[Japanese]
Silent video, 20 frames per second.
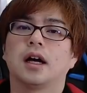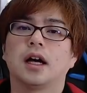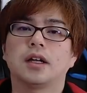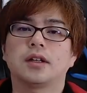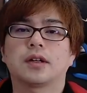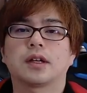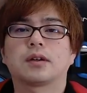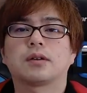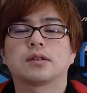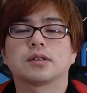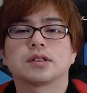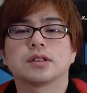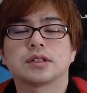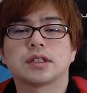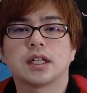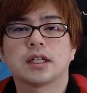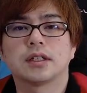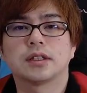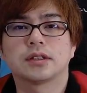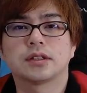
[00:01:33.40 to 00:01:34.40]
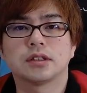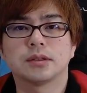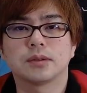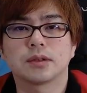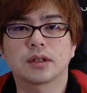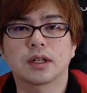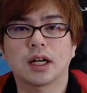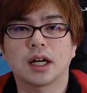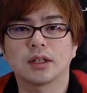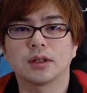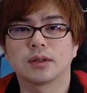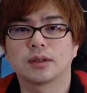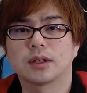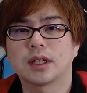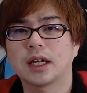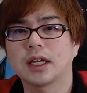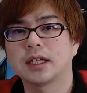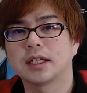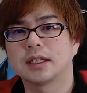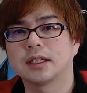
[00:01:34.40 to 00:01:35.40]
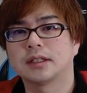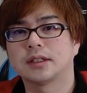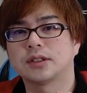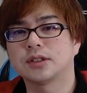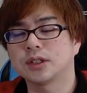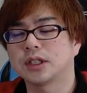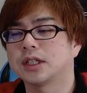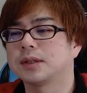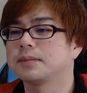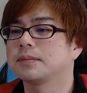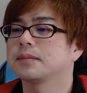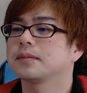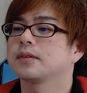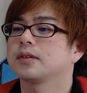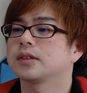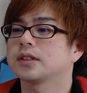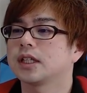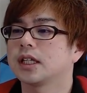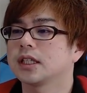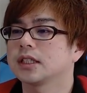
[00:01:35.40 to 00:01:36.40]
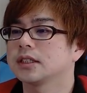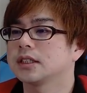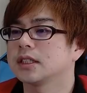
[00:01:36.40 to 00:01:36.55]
はい、というわけで今週のセール注目カード第10位。こちらです